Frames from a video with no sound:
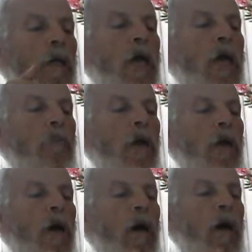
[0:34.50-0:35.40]
لا
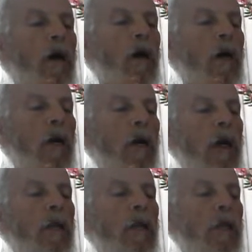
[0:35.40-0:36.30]
يبقى
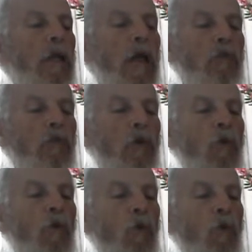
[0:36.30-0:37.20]
على الأرض أحد
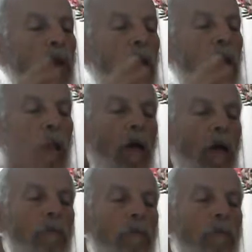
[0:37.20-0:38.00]
يقول الله الله